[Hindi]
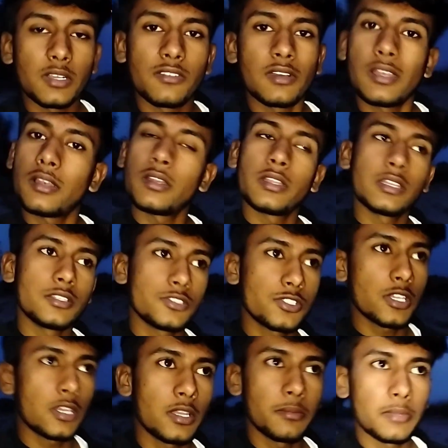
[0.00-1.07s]
बहाल
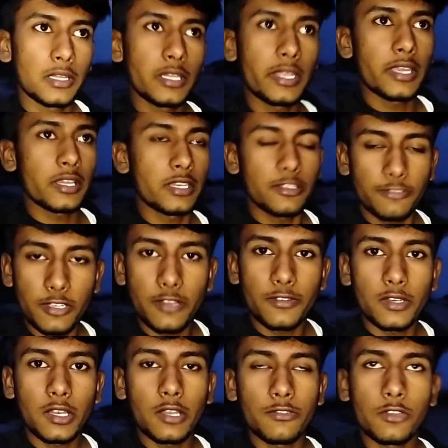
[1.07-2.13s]
इन शाला मिलते हैं एक नवे
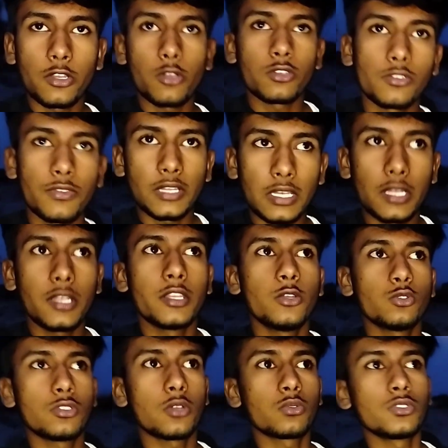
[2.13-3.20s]
आने वाले ब्लॉग
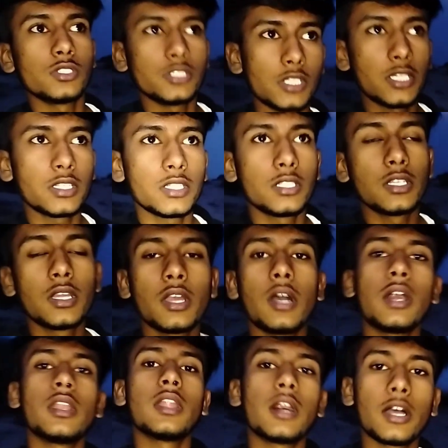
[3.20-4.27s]
फिलहाल दे सबको इजाजत